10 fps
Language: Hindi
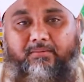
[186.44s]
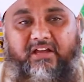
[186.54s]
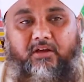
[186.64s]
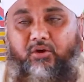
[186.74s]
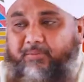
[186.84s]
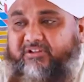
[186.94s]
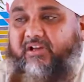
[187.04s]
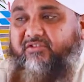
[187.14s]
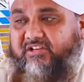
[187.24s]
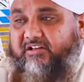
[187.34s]
अब क्या करो इन पर
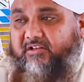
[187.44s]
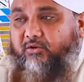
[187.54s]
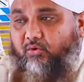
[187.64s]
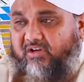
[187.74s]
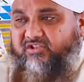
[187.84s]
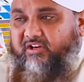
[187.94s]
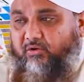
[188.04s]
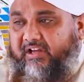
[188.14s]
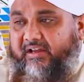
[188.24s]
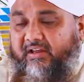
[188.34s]
तावीज़ात कर दो अक्सर ये
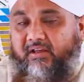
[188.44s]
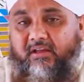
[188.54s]
होता है